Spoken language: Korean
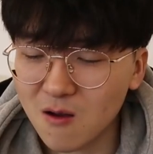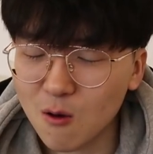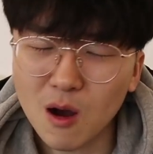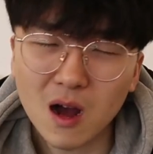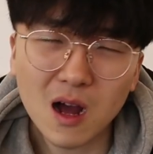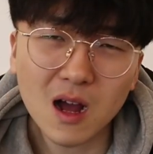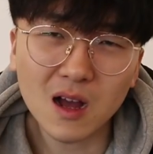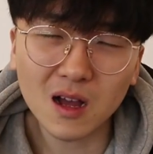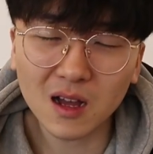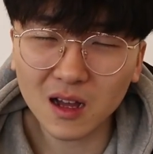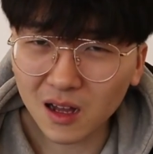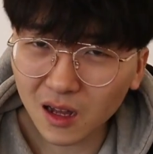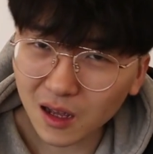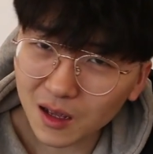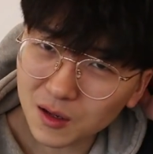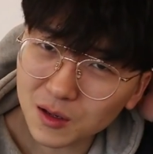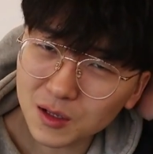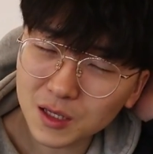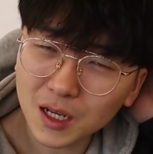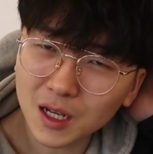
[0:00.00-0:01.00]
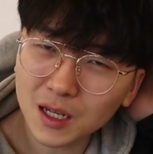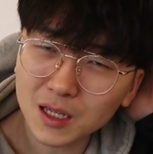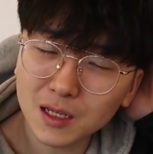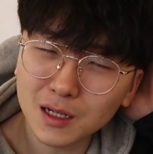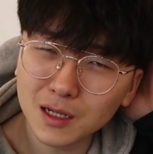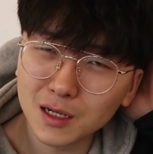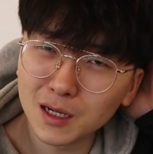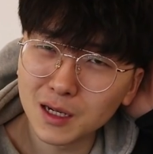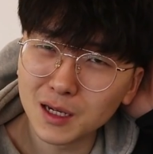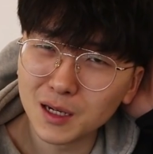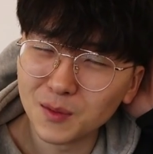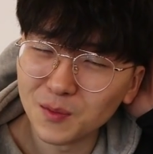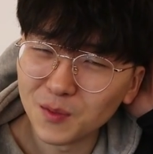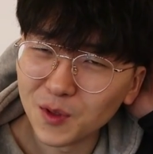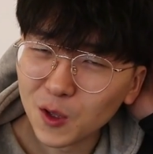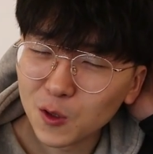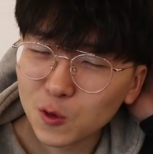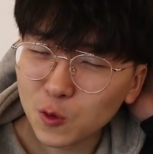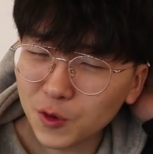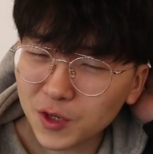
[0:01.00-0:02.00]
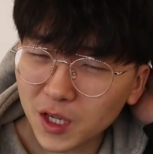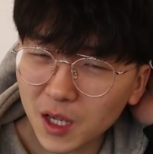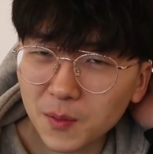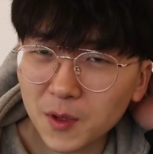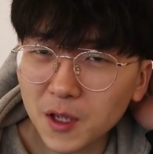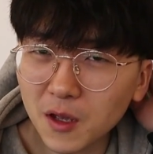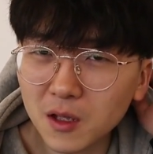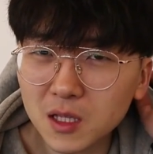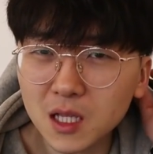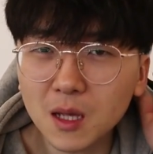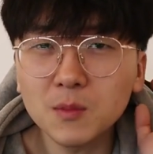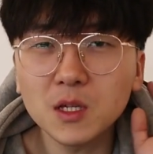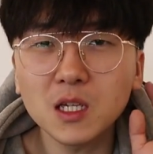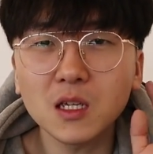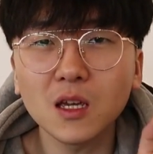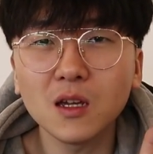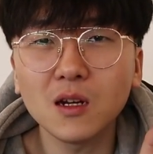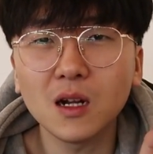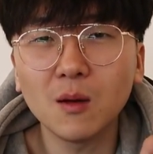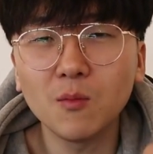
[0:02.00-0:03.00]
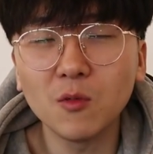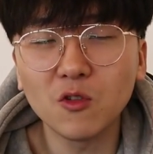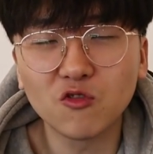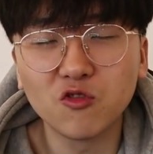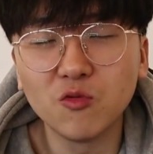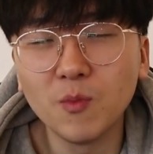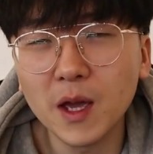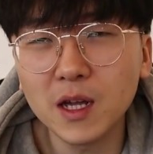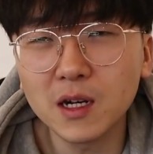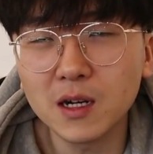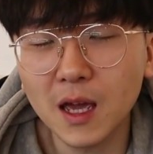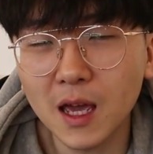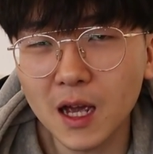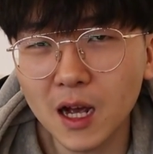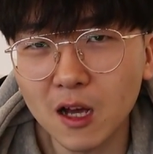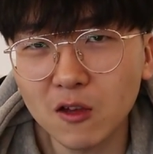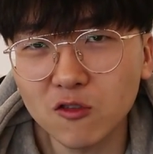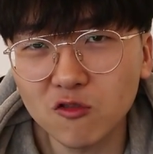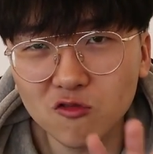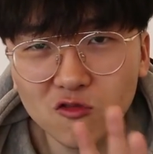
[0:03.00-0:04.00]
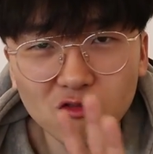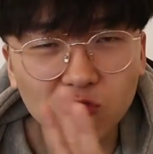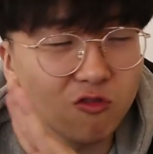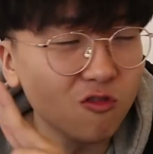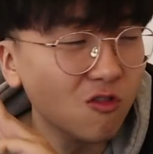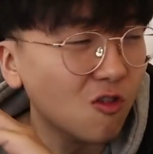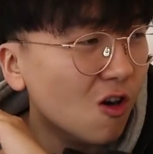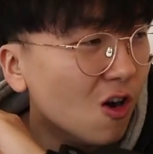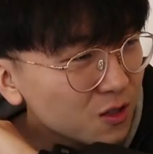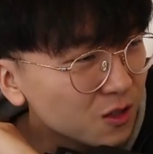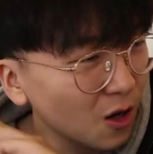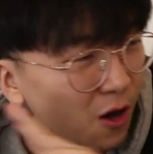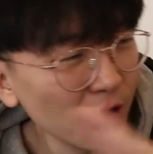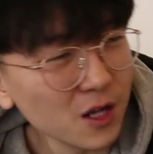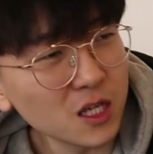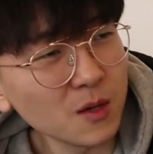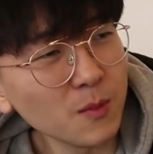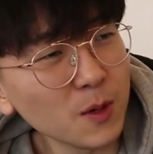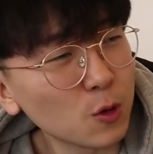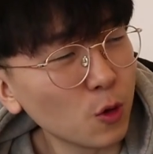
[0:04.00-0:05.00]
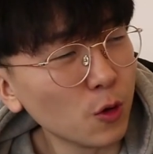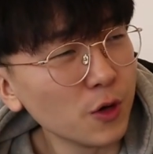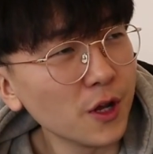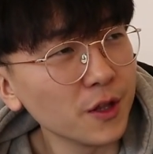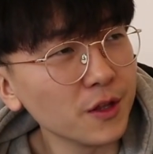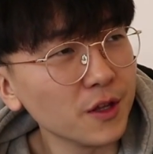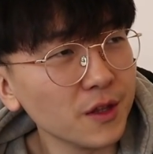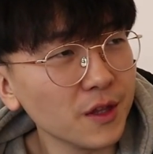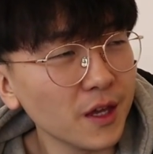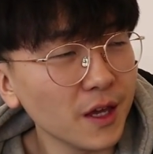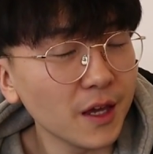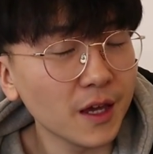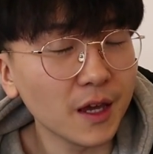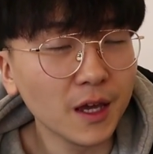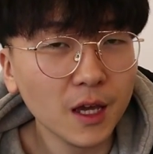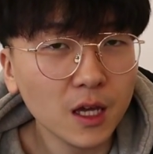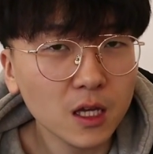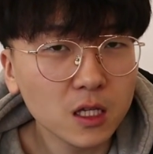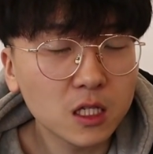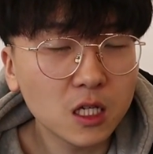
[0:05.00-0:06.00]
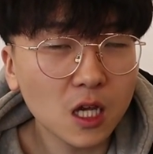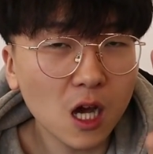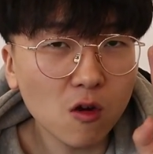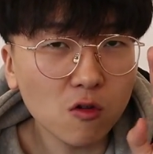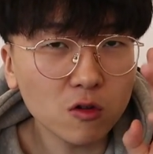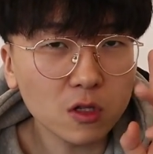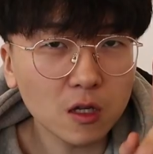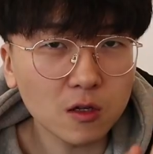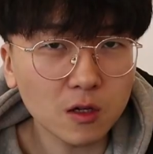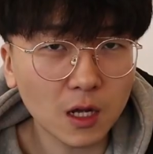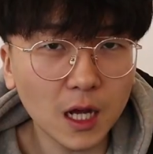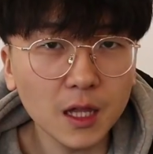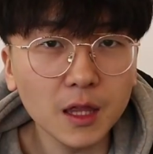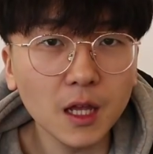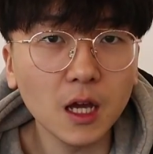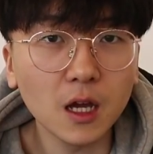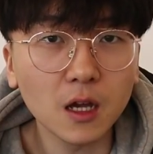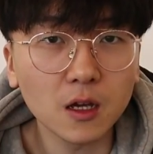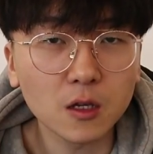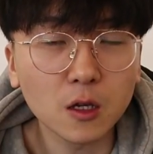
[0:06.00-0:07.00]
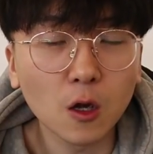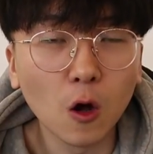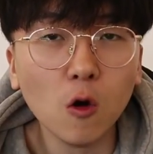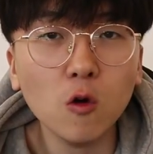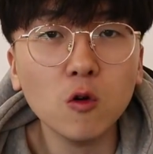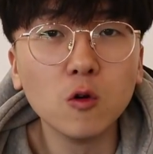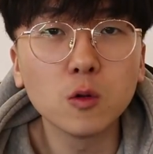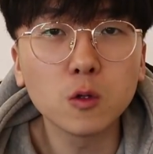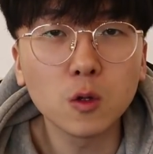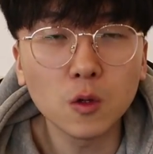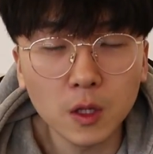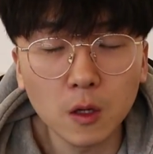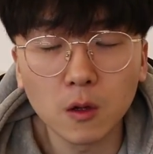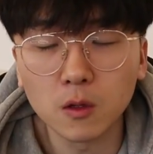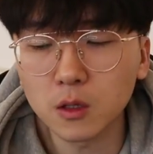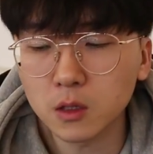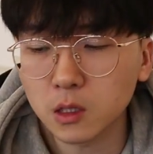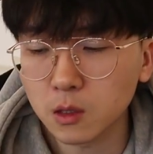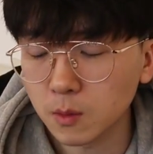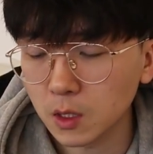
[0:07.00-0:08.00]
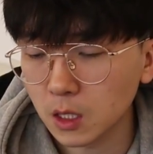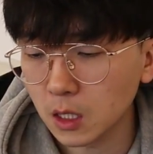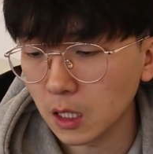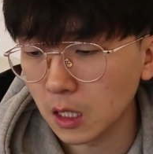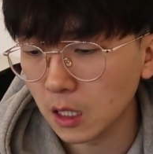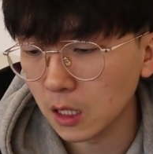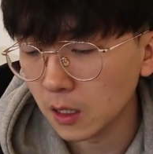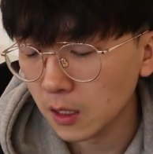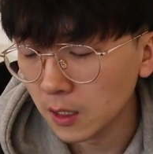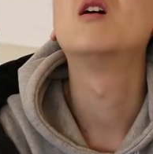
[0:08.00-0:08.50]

와 이거 제가 지금 도깨비어 30개를 한번 구매를 해가지고 열심히 돌렸는데 지하국대적 하나 겨우 손에 얻었습니다